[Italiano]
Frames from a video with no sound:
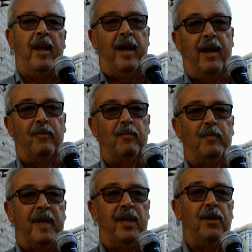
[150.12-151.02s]
a un
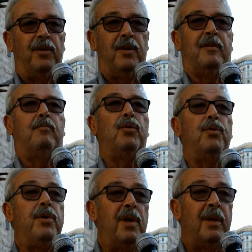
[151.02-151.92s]
periodo
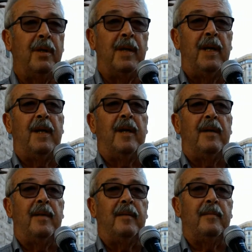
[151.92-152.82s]
buio,
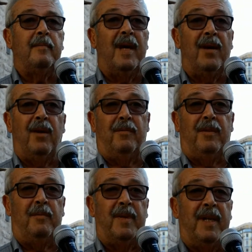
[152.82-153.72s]
ma
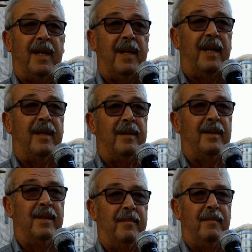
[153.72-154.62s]
non perché
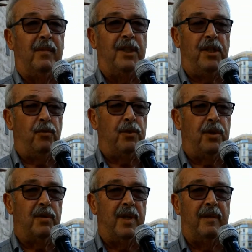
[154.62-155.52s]
mm,
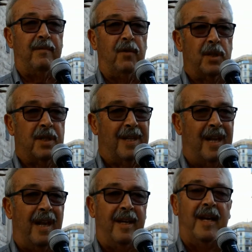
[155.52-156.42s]
l'istituzione fosse
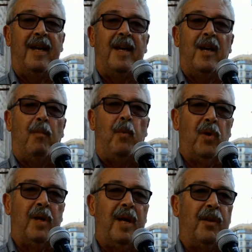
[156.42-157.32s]
tale, ma
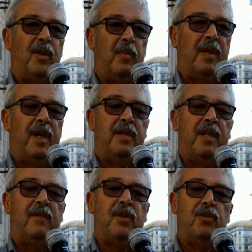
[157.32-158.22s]
più che altro perché si
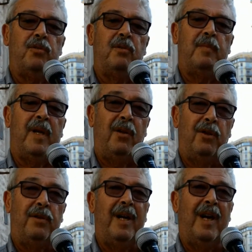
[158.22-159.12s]
è vissuto un
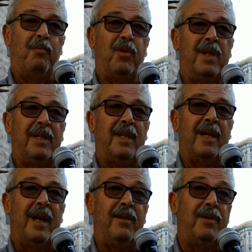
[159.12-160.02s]
periodo della
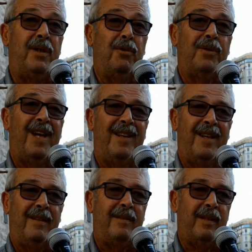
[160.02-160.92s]
politica, io dico
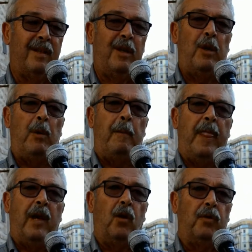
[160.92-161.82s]
decadente
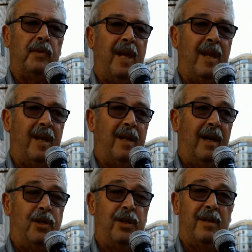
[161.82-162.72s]
lontana
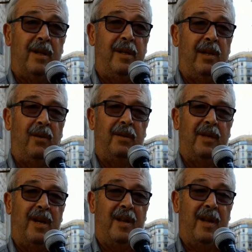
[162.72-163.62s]
dai cittadini,
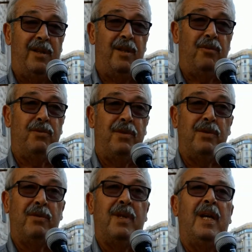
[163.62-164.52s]
lontana dalle
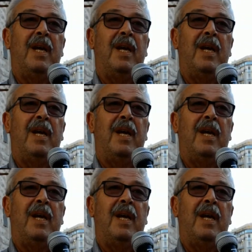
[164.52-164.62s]
istituzioni,